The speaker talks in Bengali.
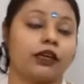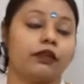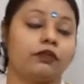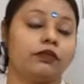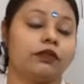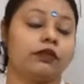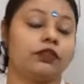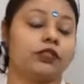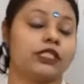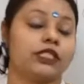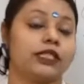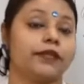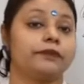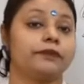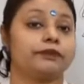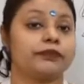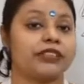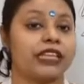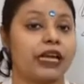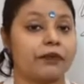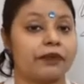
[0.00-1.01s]
হচ্ছে
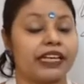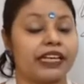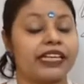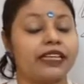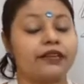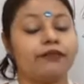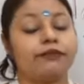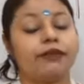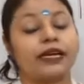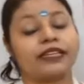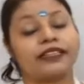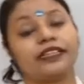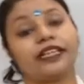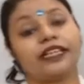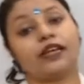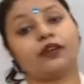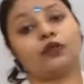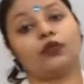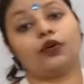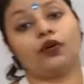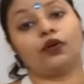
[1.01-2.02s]
গ্রাম নেগেটিভ
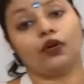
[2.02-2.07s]
ব্যাকটেরিয়াগুলো